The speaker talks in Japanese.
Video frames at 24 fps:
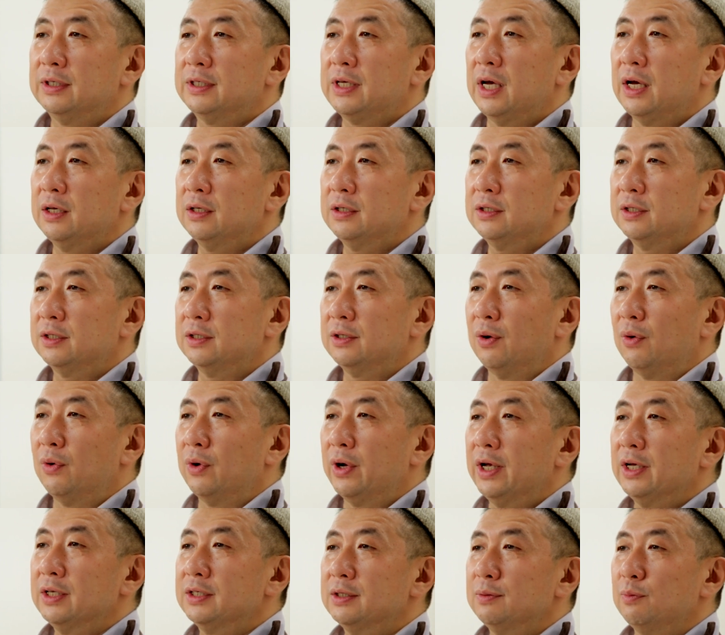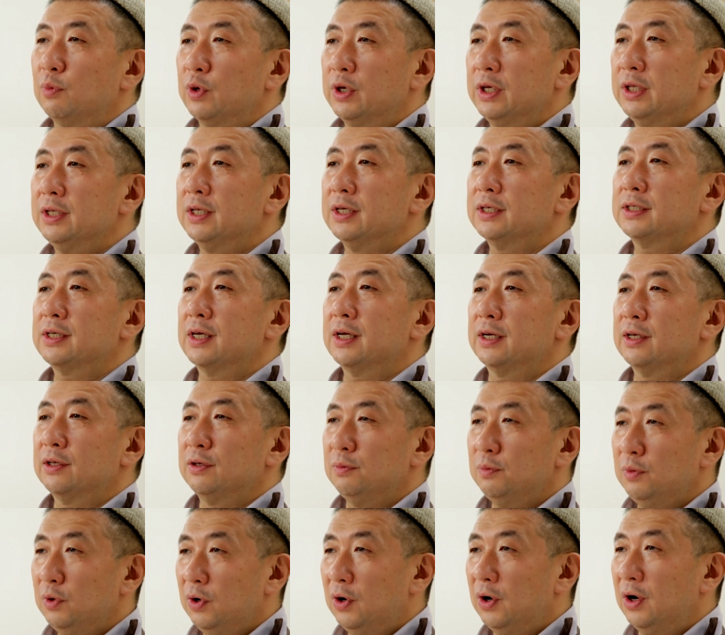3時のおやつもいいんですけれ
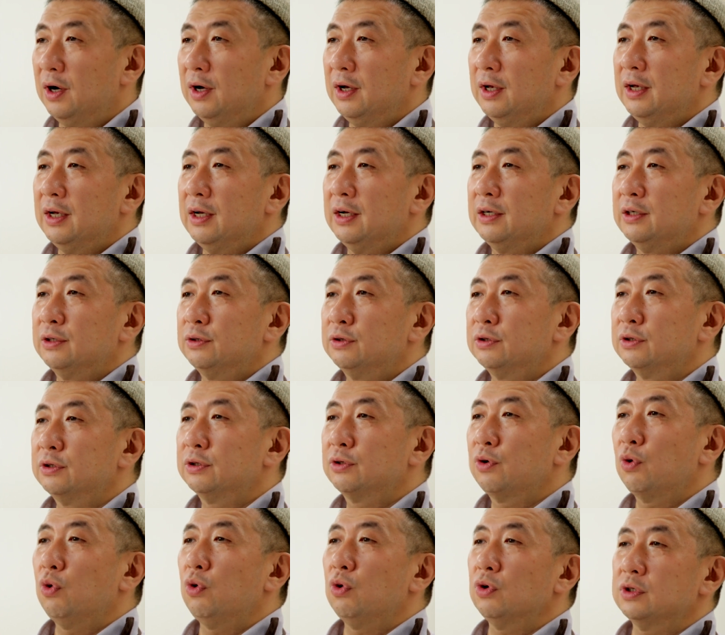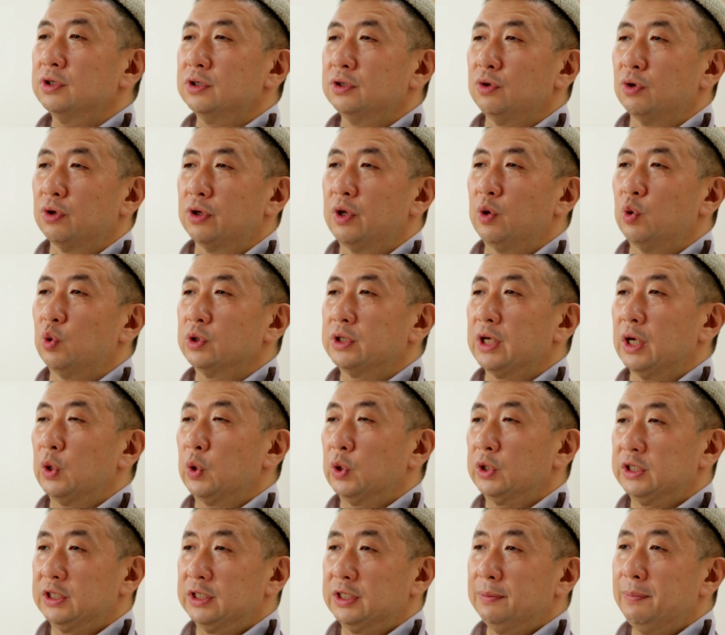どもフルコースの餃子
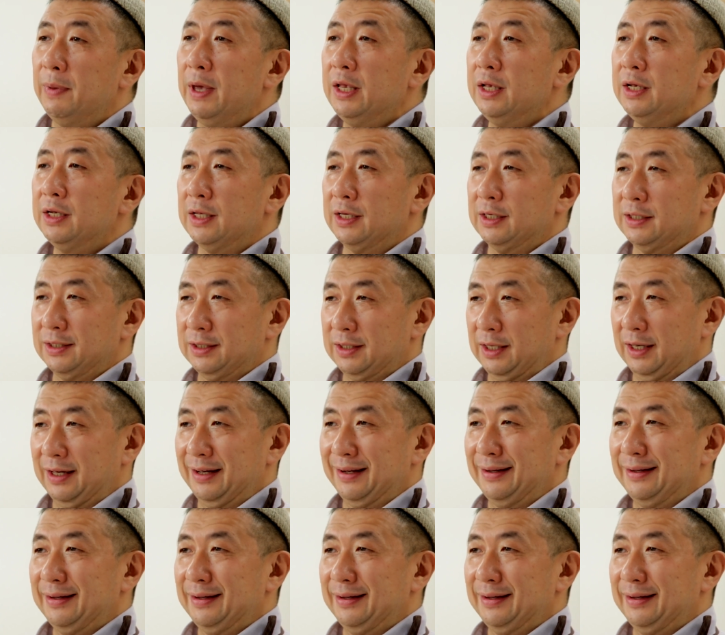の締めにですね